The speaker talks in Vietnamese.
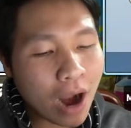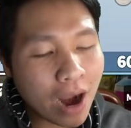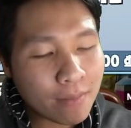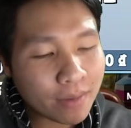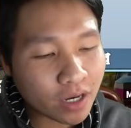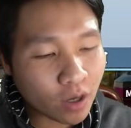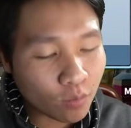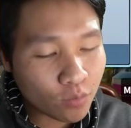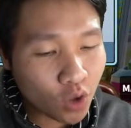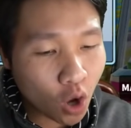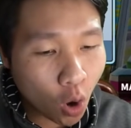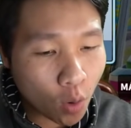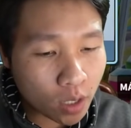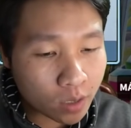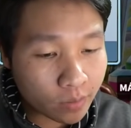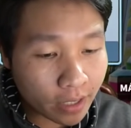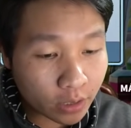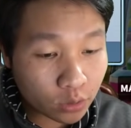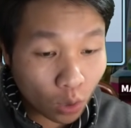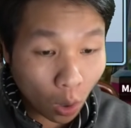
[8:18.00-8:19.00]
quá mình không vô mình
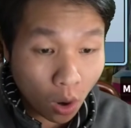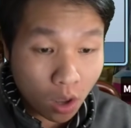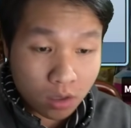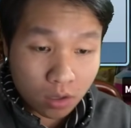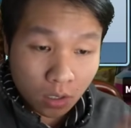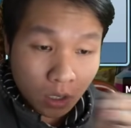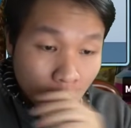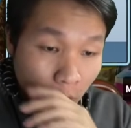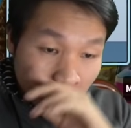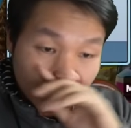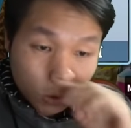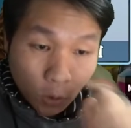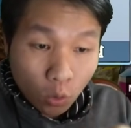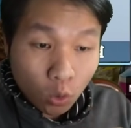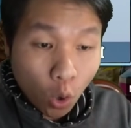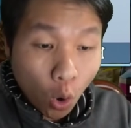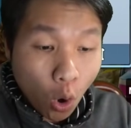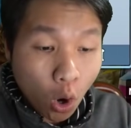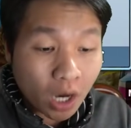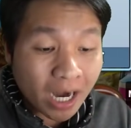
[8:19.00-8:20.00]
không biết trời
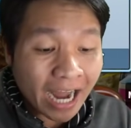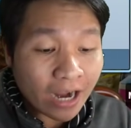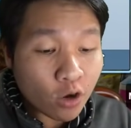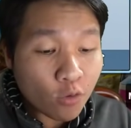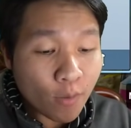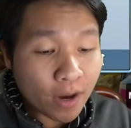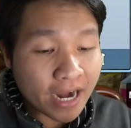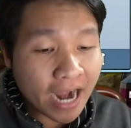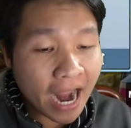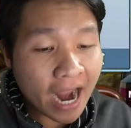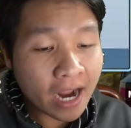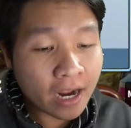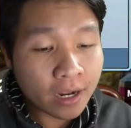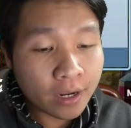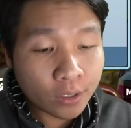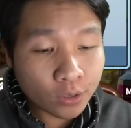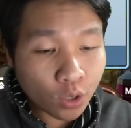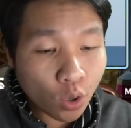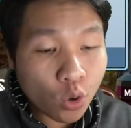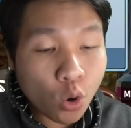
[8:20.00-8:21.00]
con cua hồi nãy của mình nè
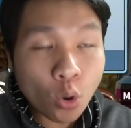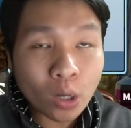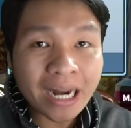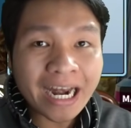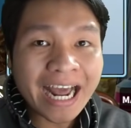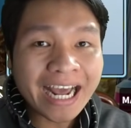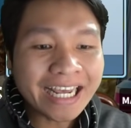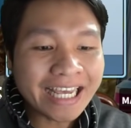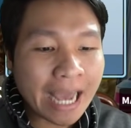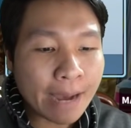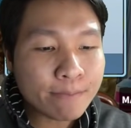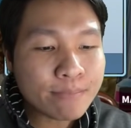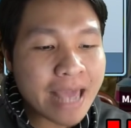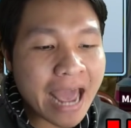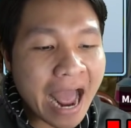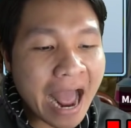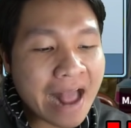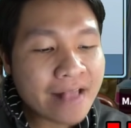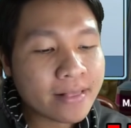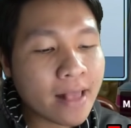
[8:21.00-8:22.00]
con cua này đang giảm
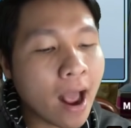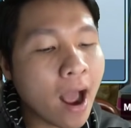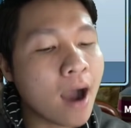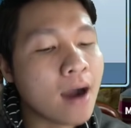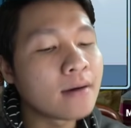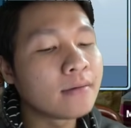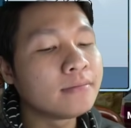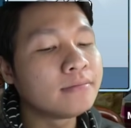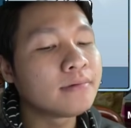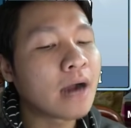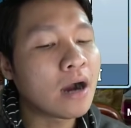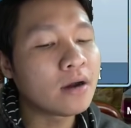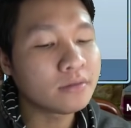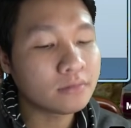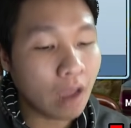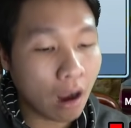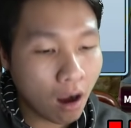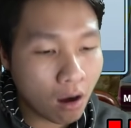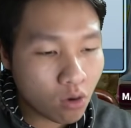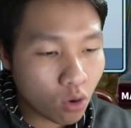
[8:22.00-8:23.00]
giá trời ơi
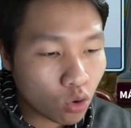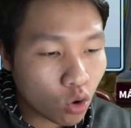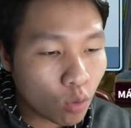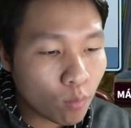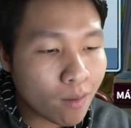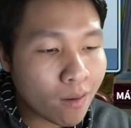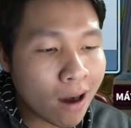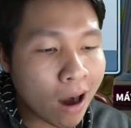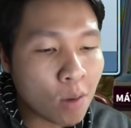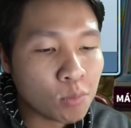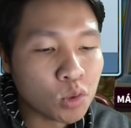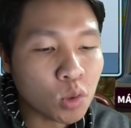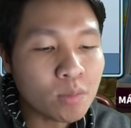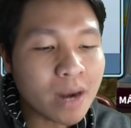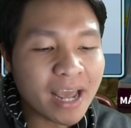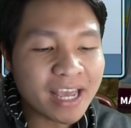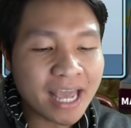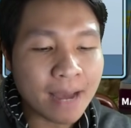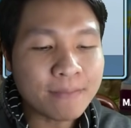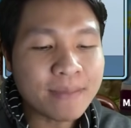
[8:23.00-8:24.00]
trời con cua màu hồng cũng
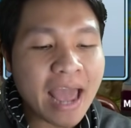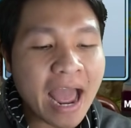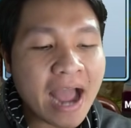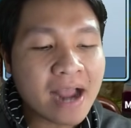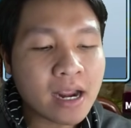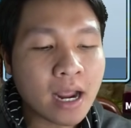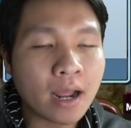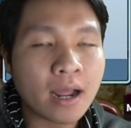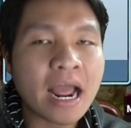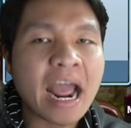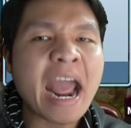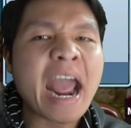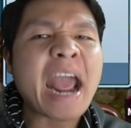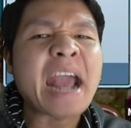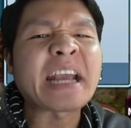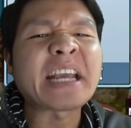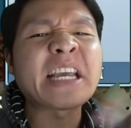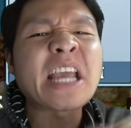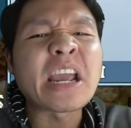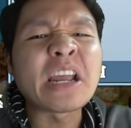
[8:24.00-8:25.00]
đang giảm giá kìa
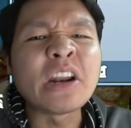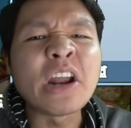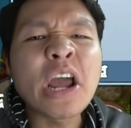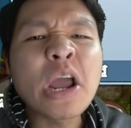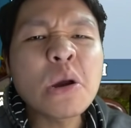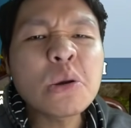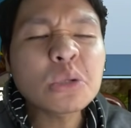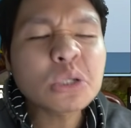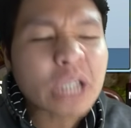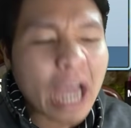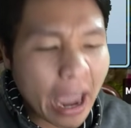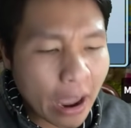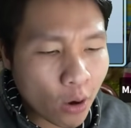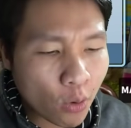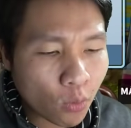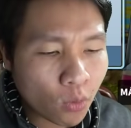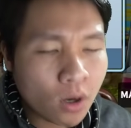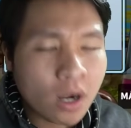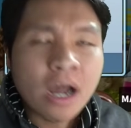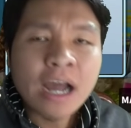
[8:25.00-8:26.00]
hàng gì nó yếu
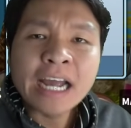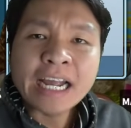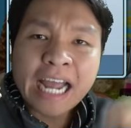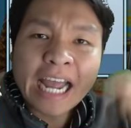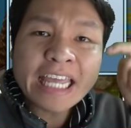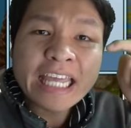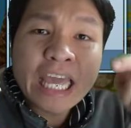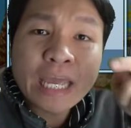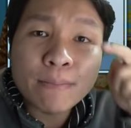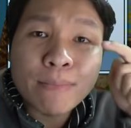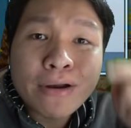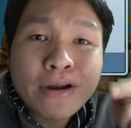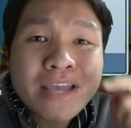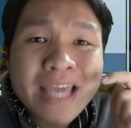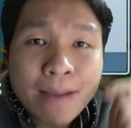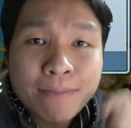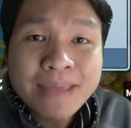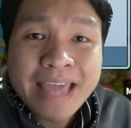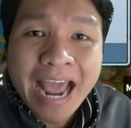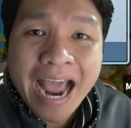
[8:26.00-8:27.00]
xìu cái gì mà nó
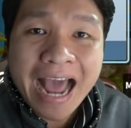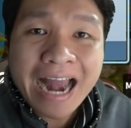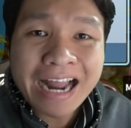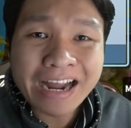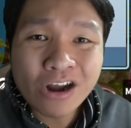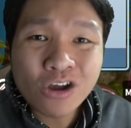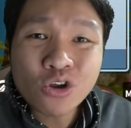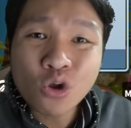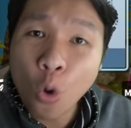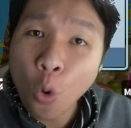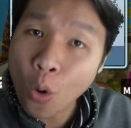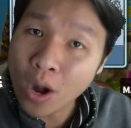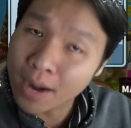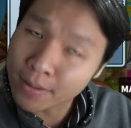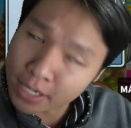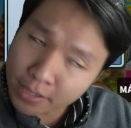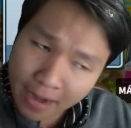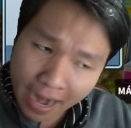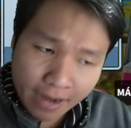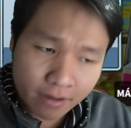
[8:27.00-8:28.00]
giảm giá là nó cùi
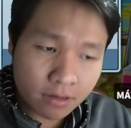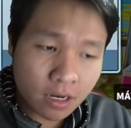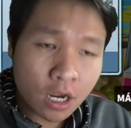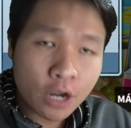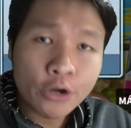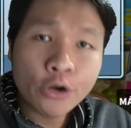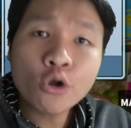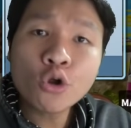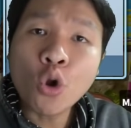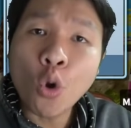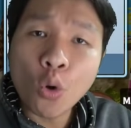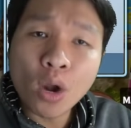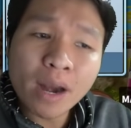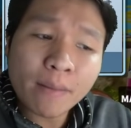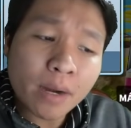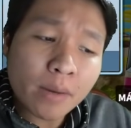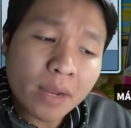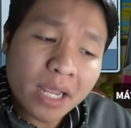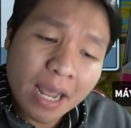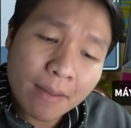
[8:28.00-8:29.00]
lắm các bạn nó cùi
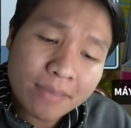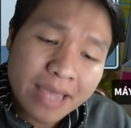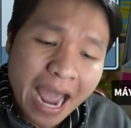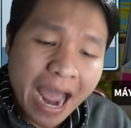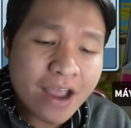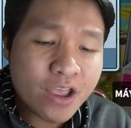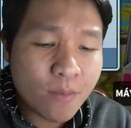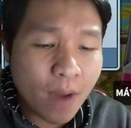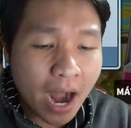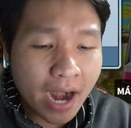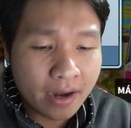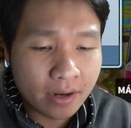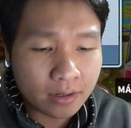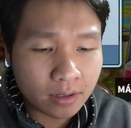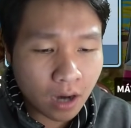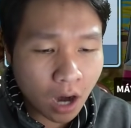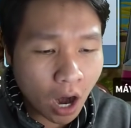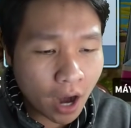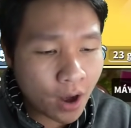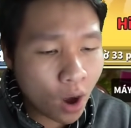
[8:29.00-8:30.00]
lắm nó mới giảm giá cho mình
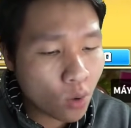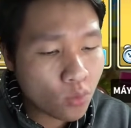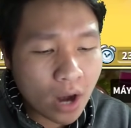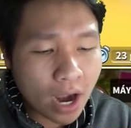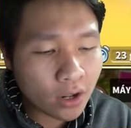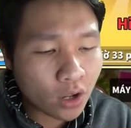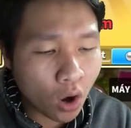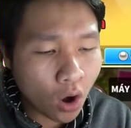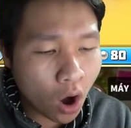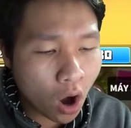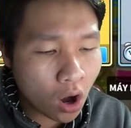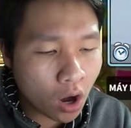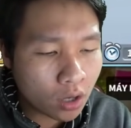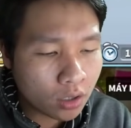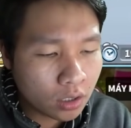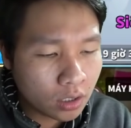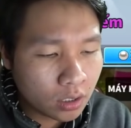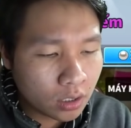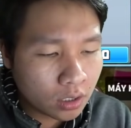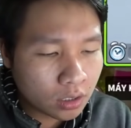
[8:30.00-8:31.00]
rồi ok thôi thôi
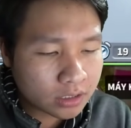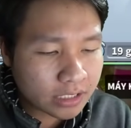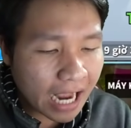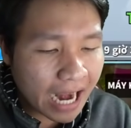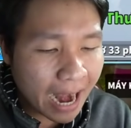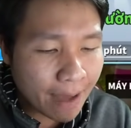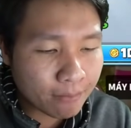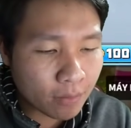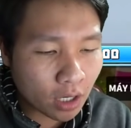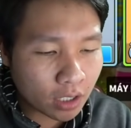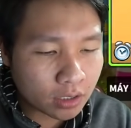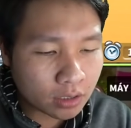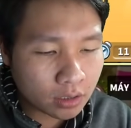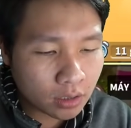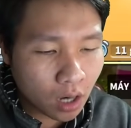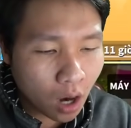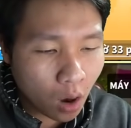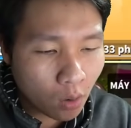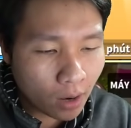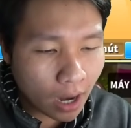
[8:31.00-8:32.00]
sai lầm rồi
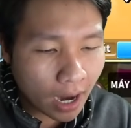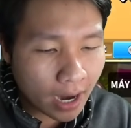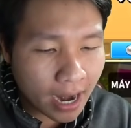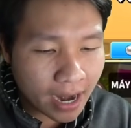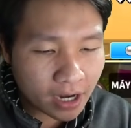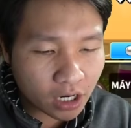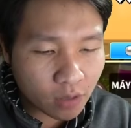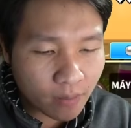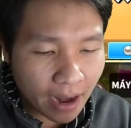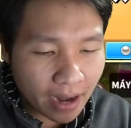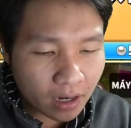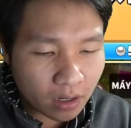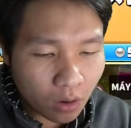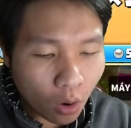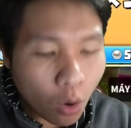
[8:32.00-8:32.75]
ok ở đây nó có bán